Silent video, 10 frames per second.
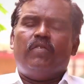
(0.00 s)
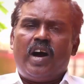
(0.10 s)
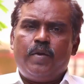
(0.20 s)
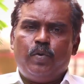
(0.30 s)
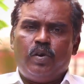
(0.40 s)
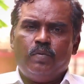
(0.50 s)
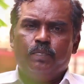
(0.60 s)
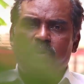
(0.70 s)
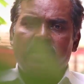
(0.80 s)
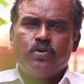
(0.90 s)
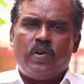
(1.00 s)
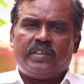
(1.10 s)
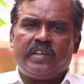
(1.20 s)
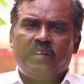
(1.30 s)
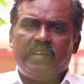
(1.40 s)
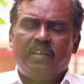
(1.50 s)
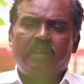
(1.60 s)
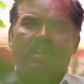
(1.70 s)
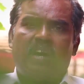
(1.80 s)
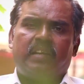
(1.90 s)
வாய்ப்புகளும் பேச்சுவார்த்தையில்
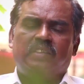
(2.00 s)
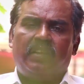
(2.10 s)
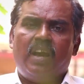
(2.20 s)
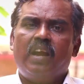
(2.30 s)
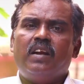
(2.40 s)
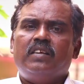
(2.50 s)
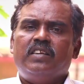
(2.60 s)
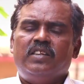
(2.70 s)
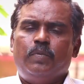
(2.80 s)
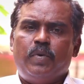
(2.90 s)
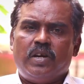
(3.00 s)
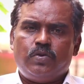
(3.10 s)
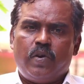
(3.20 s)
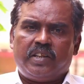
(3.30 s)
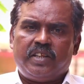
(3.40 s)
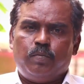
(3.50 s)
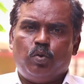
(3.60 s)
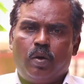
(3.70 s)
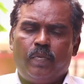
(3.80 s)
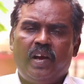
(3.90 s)
இருக்கிற காரணத்தினால் இது பேச்சுவார்த்தையின்
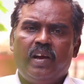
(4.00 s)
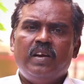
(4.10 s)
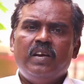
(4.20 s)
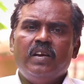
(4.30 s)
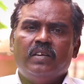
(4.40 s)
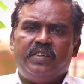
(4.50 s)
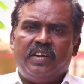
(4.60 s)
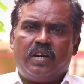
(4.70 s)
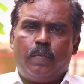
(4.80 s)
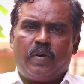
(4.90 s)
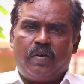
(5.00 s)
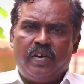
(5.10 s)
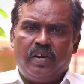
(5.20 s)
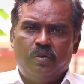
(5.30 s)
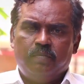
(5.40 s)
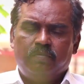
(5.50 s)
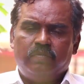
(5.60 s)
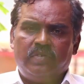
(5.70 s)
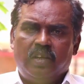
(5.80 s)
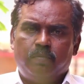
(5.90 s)
மூலமே தீர்க்கப்பட வேண்டும்
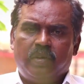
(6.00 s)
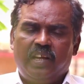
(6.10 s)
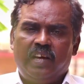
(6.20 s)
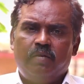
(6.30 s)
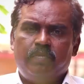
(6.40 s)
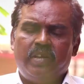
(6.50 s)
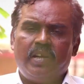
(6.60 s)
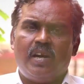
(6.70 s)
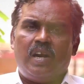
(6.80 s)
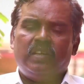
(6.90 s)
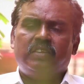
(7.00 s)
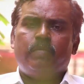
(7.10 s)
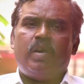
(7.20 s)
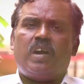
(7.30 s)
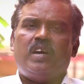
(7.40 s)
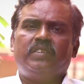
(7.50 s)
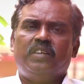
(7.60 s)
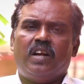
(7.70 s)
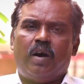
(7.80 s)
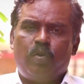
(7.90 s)
என்பதை மிக அழுத்தமாக
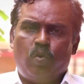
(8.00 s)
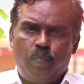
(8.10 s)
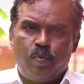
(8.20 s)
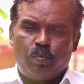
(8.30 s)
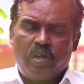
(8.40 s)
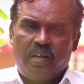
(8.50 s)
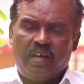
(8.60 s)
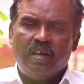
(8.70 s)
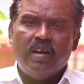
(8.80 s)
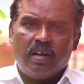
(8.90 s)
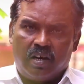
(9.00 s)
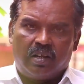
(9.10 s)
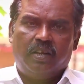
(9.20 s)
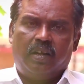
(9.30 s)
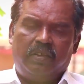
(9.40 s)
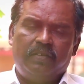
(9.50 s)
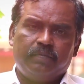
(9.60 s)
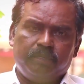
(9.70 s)
தீண்டாமை ஒழிப்பு முன்னணி கருதுகிறது